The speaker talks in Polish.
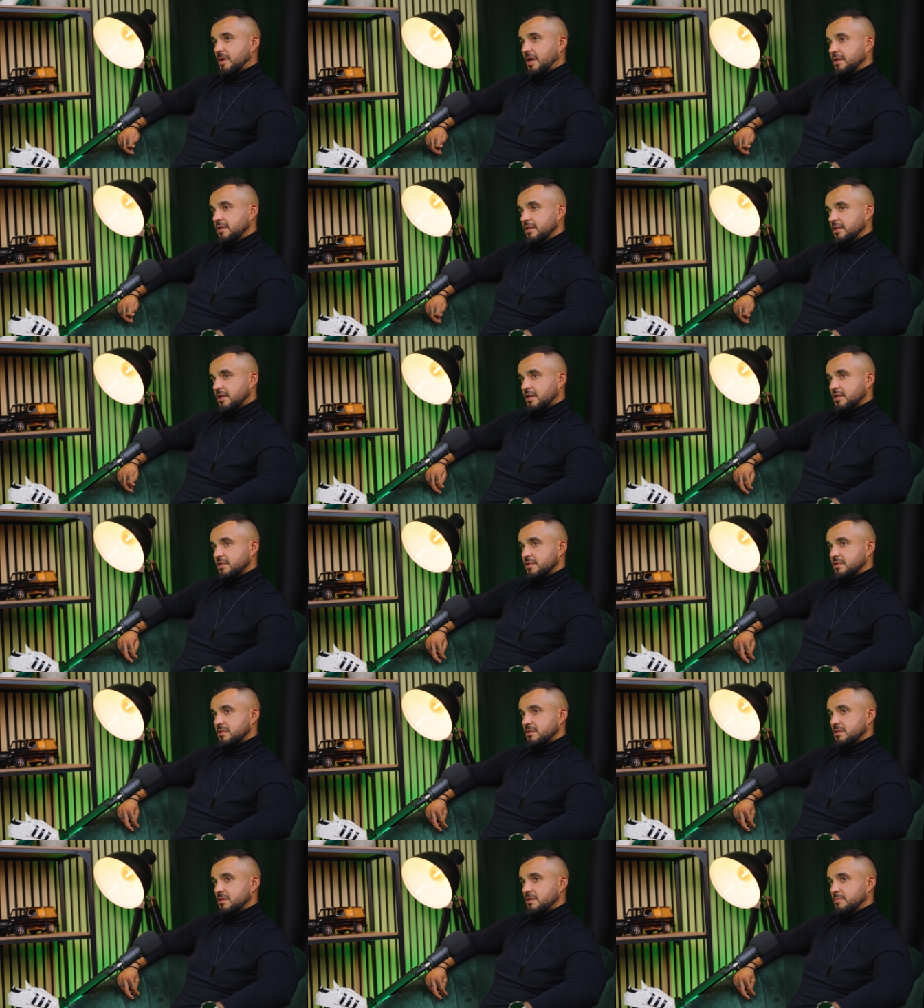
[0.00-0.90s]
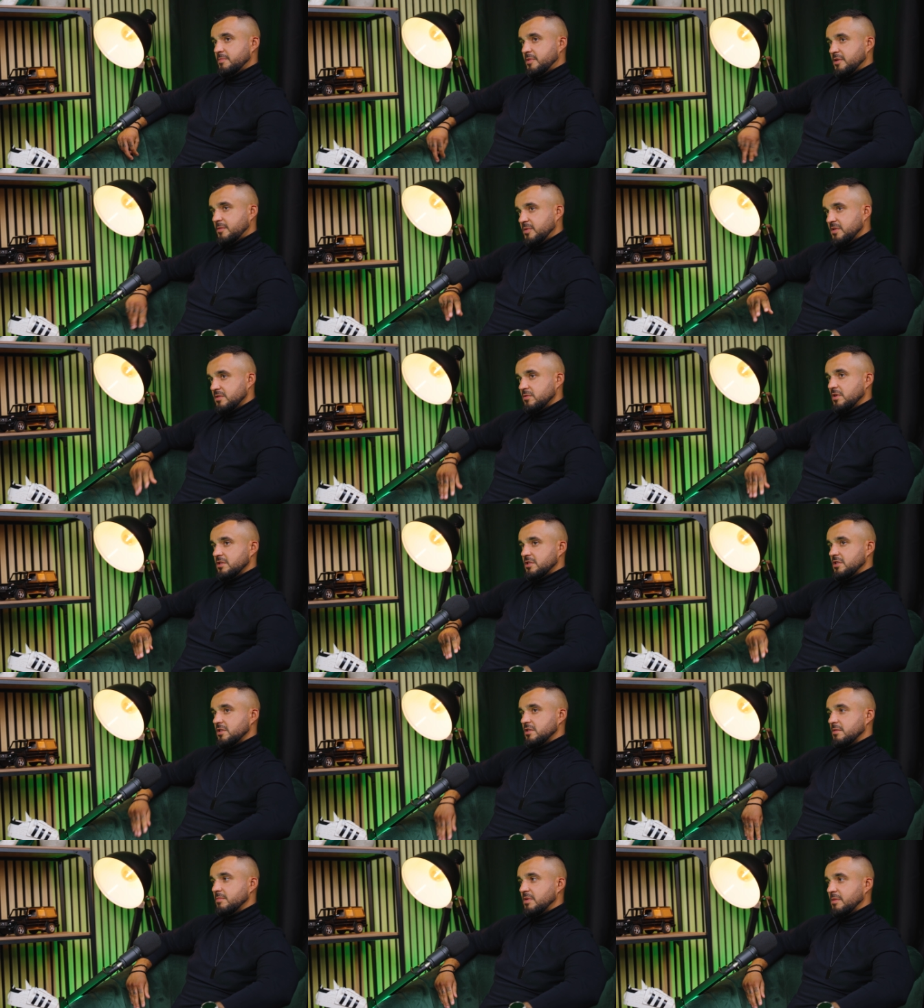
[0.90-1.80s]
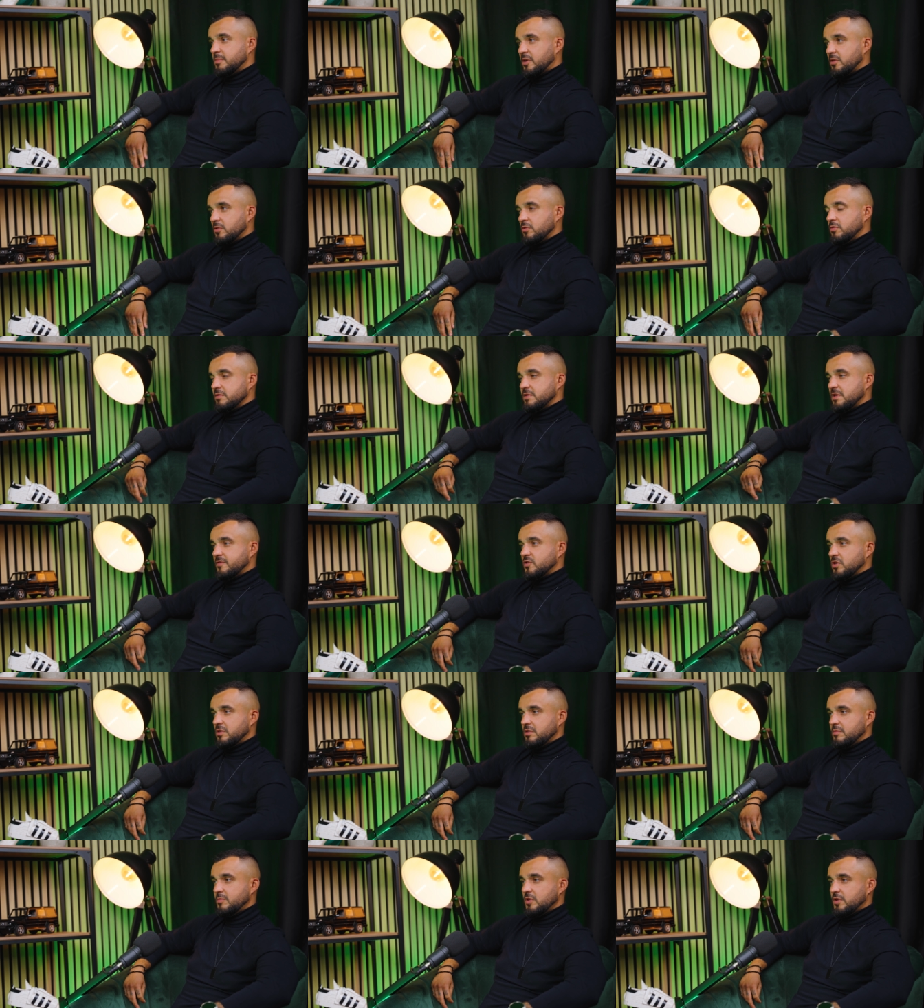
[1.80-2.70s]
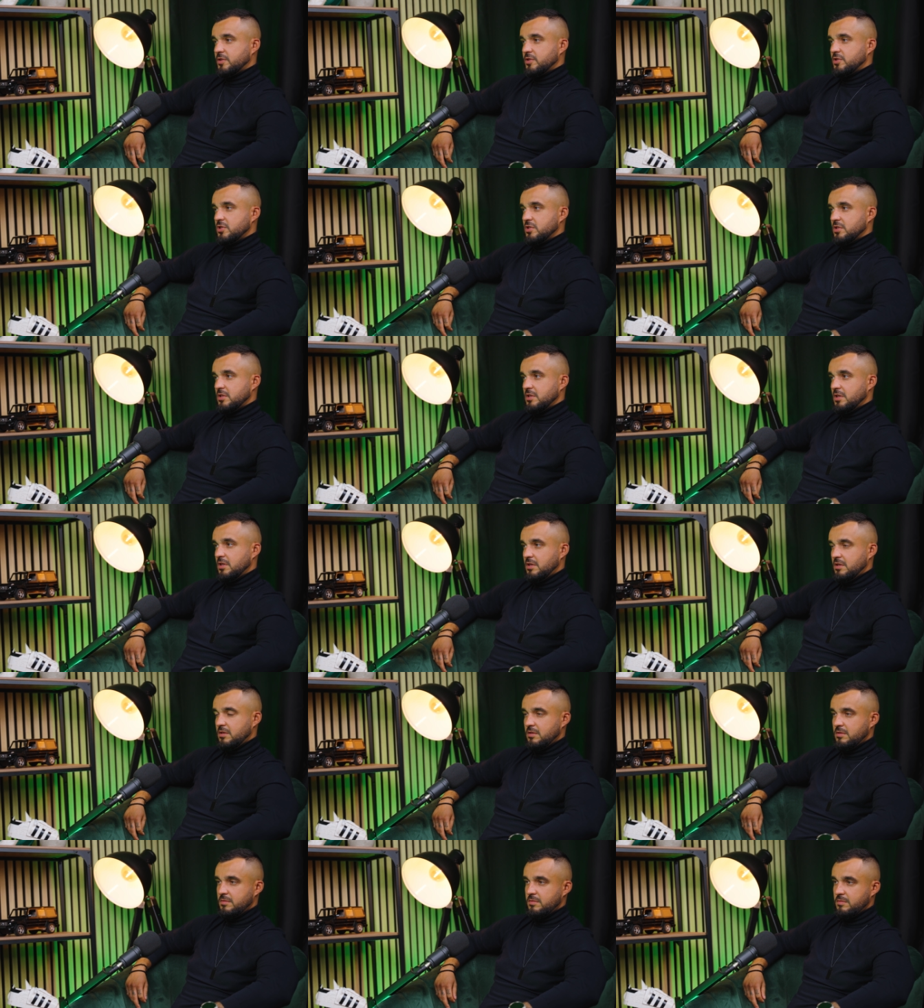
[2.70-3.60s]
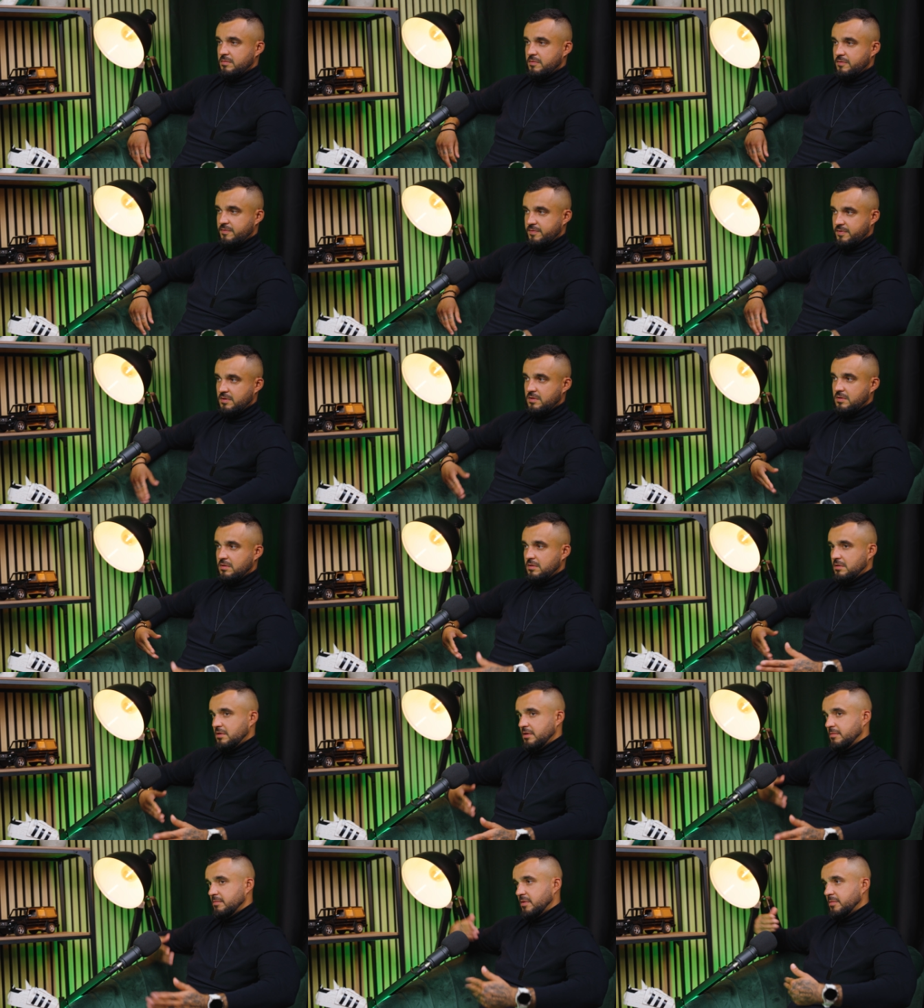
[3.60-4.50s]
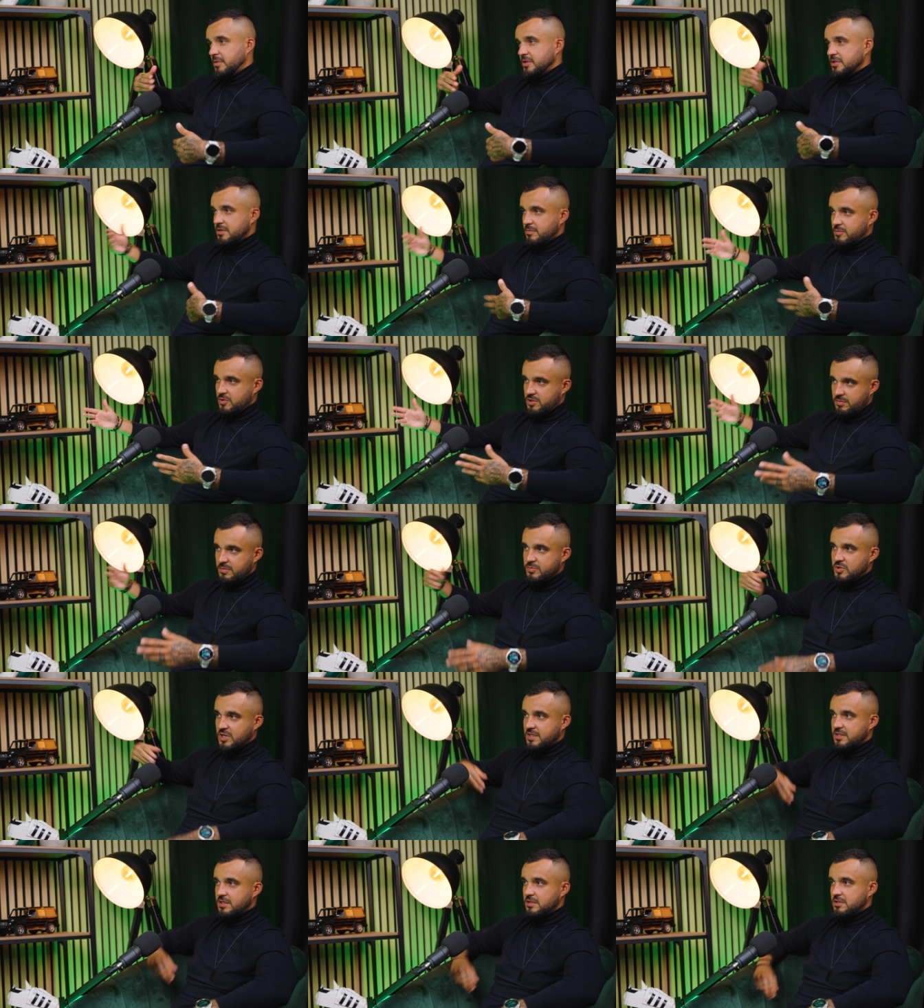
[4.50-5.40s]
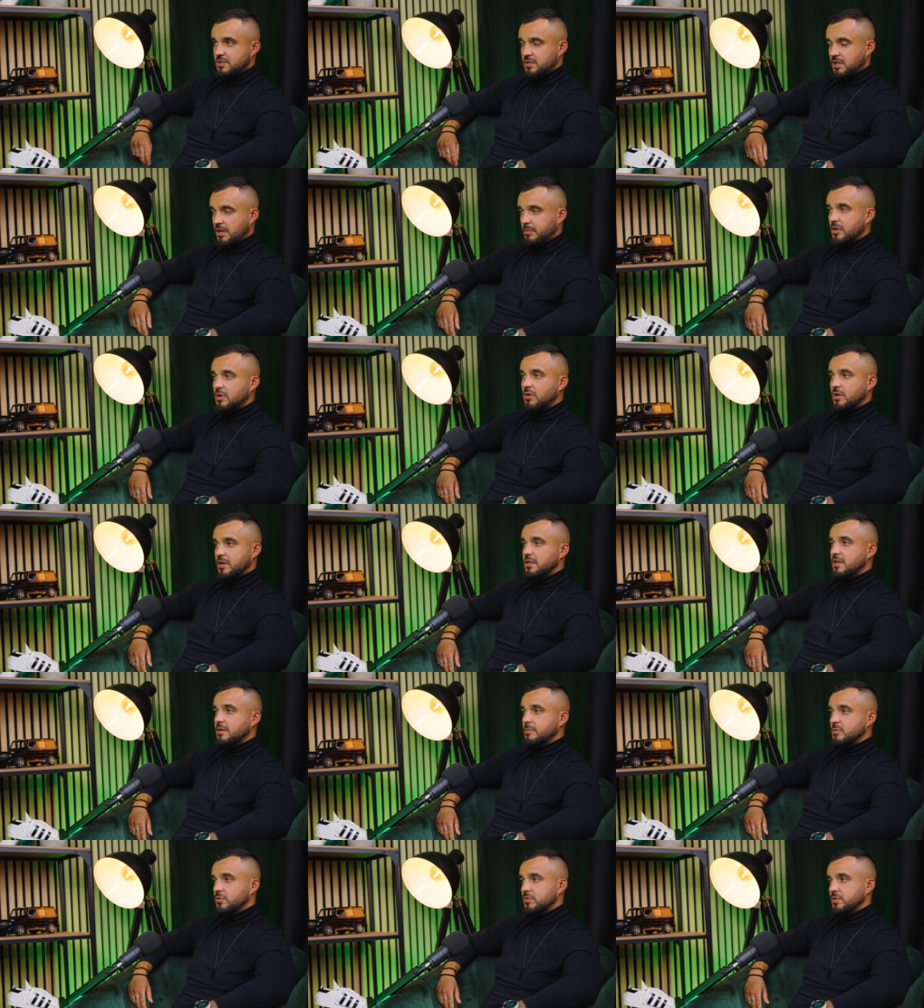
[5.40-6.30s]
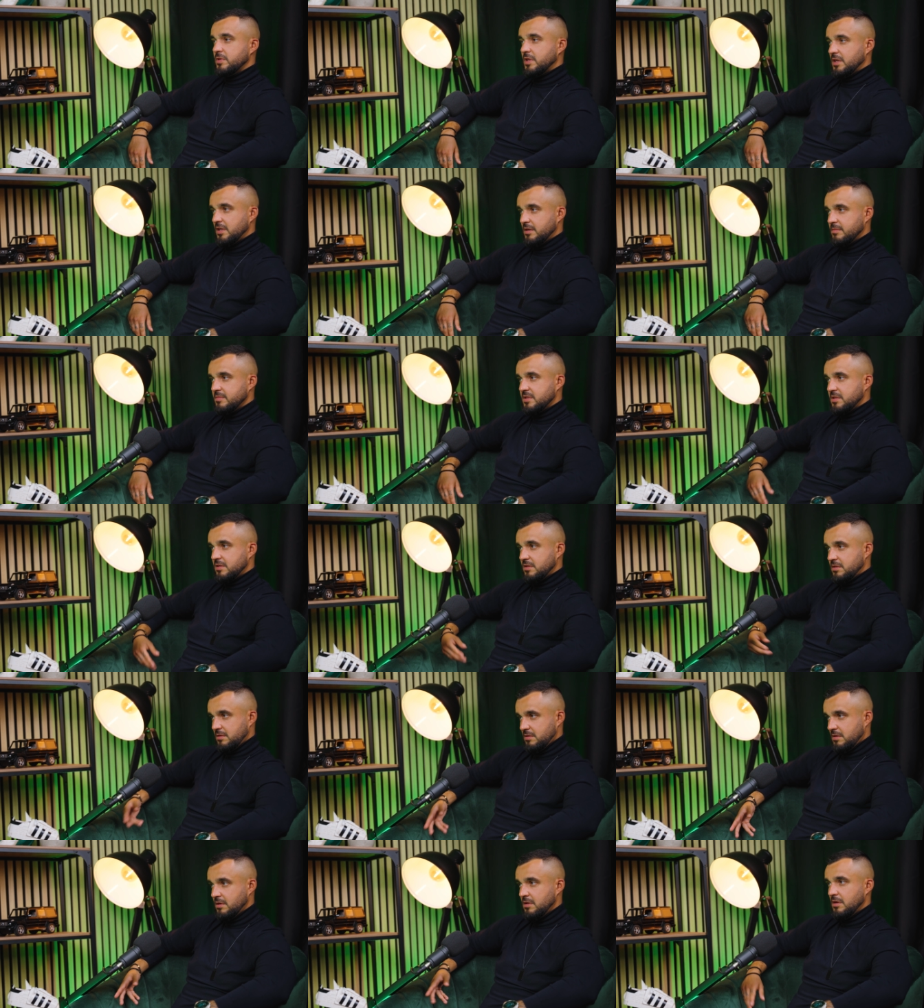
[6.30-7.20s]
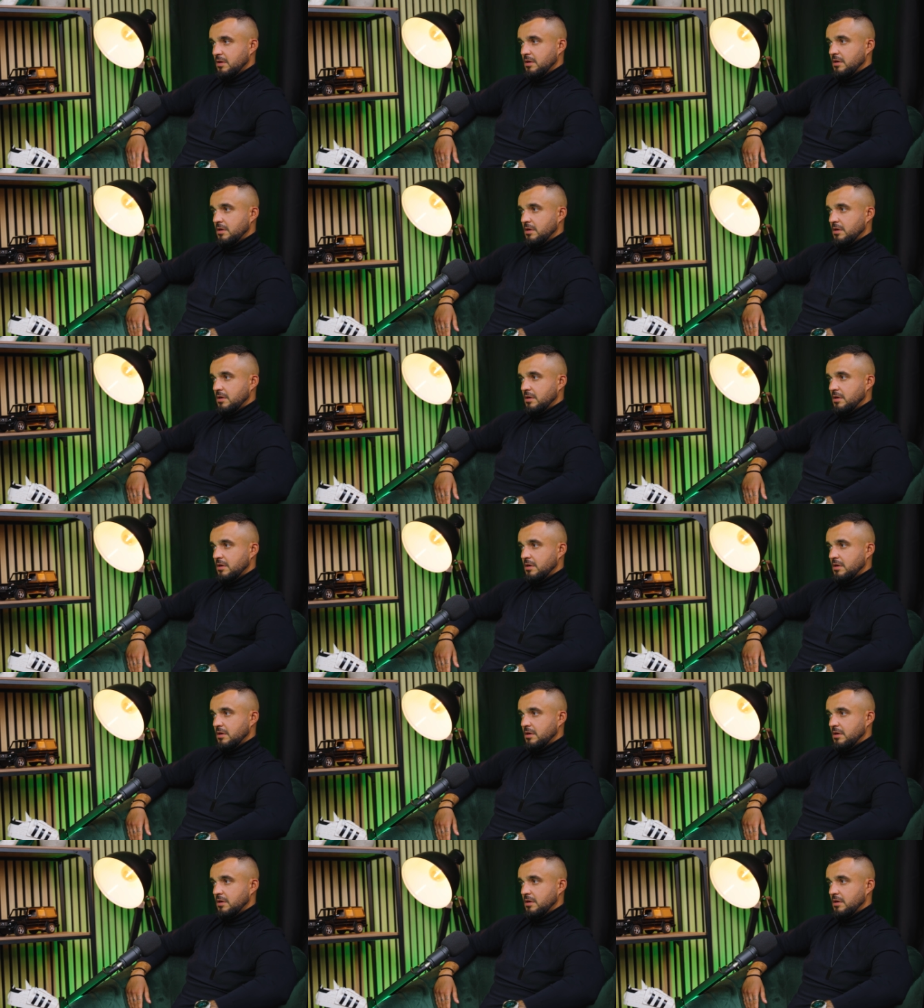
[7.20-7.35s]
okay, dobra. I teraz y, podpisujecie sobie protokół zawczo odbiorczy i w mhm. tym momencie możemy przekazać jakby kolejnemu najemcy.